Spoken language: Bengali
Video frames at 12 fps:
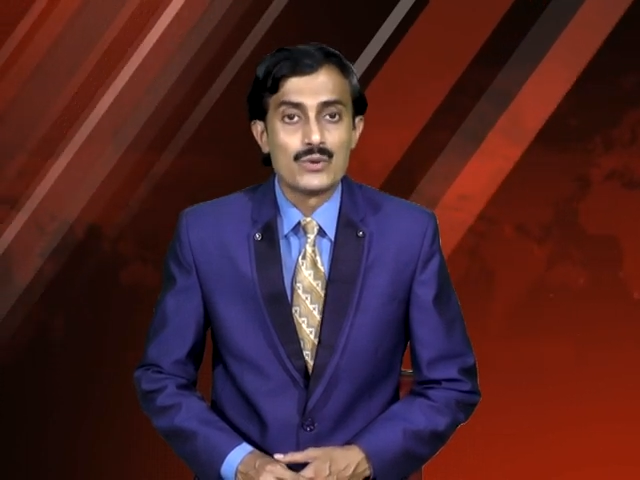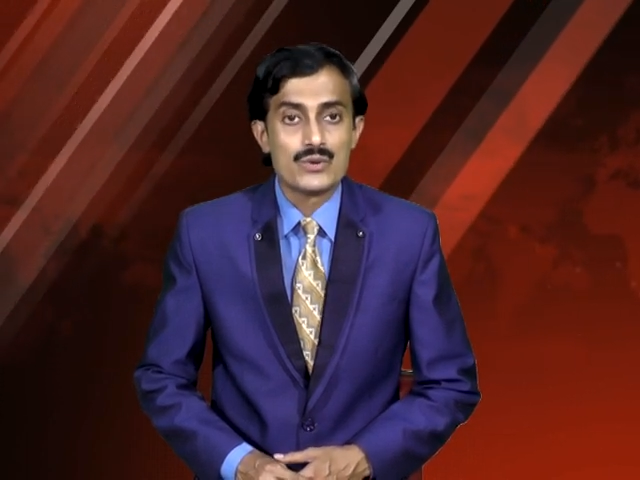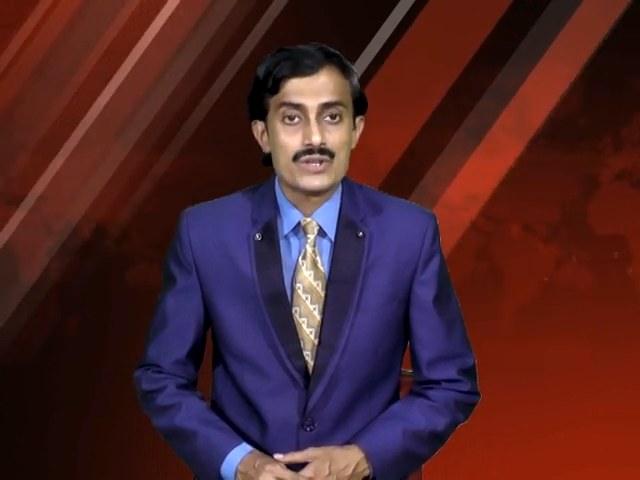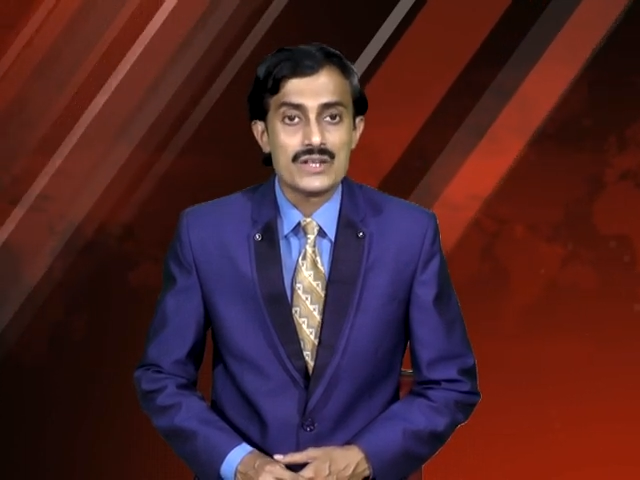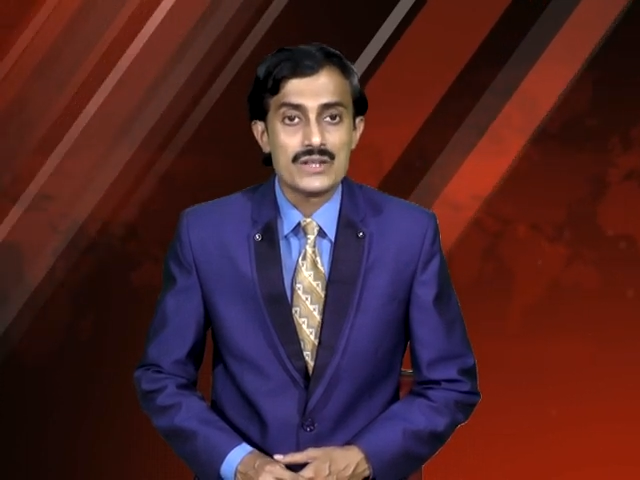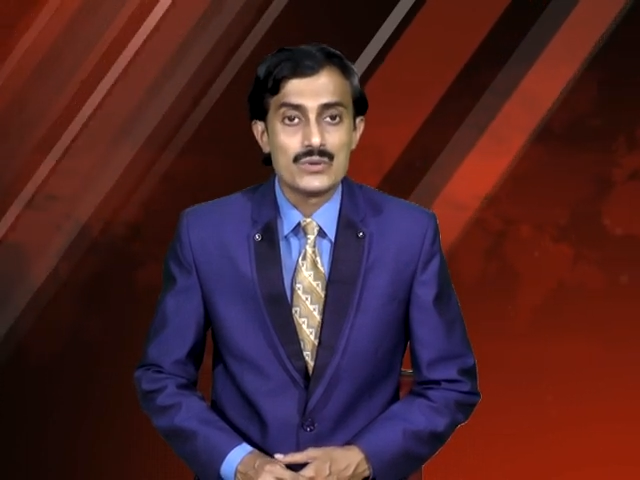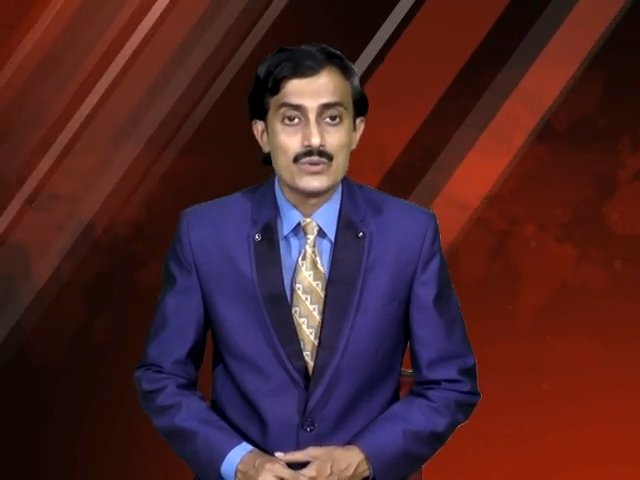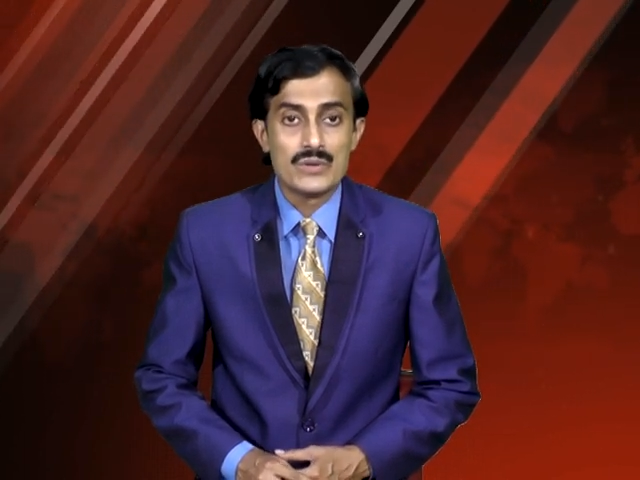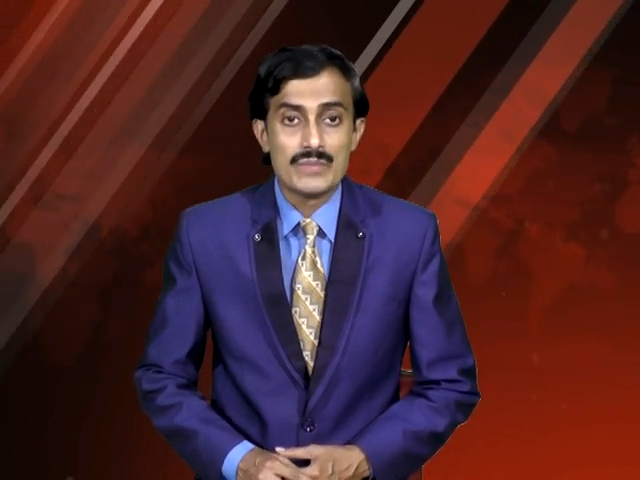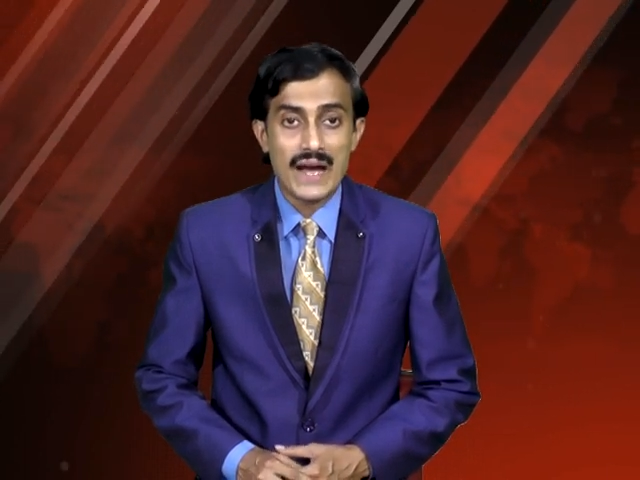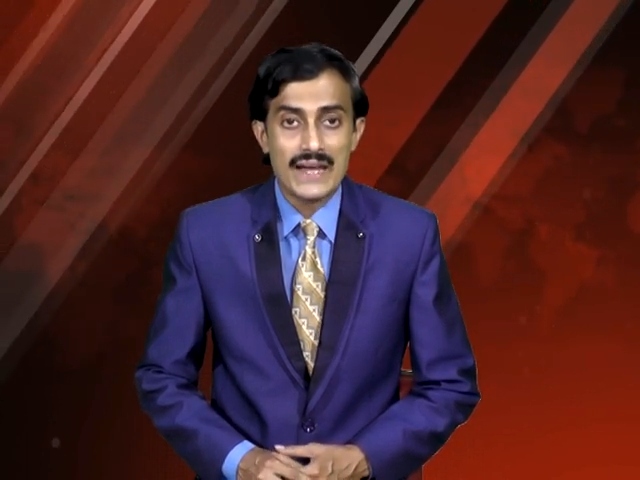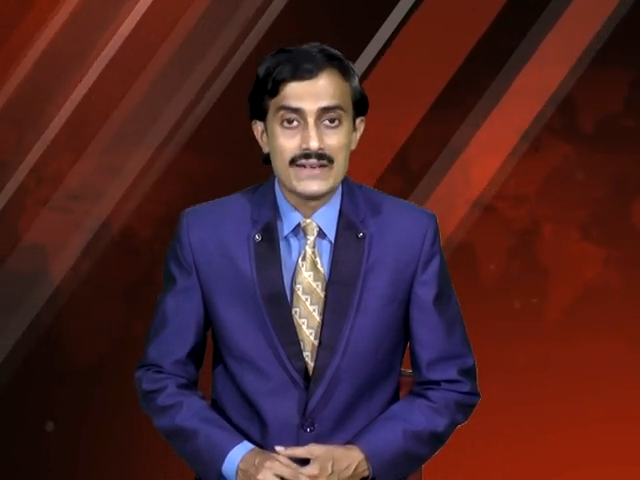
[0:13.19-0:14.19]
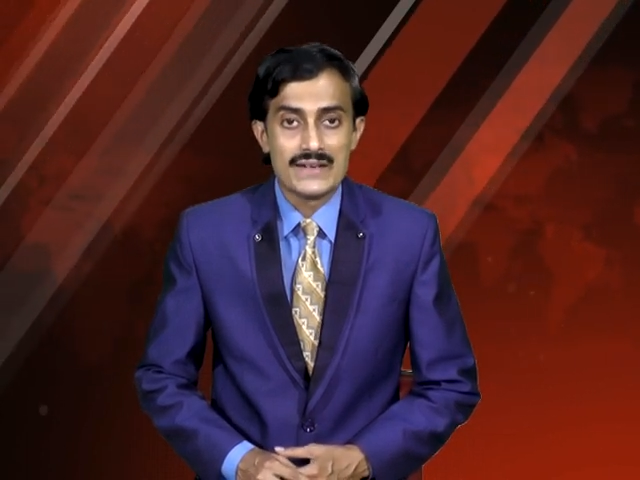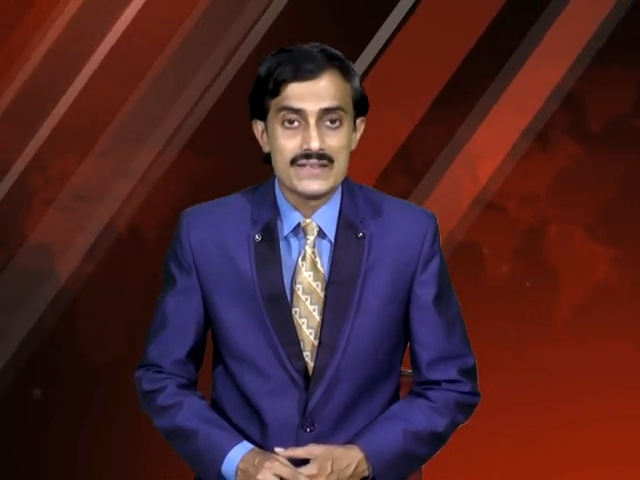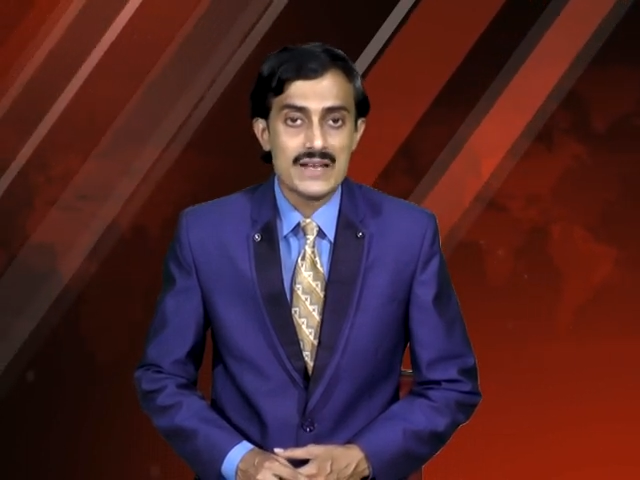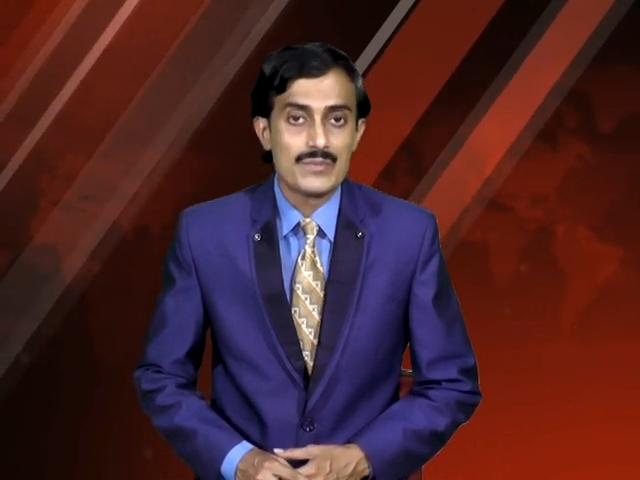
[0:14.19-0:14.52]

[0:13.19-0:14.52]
দোষী দুই ভাইয়ের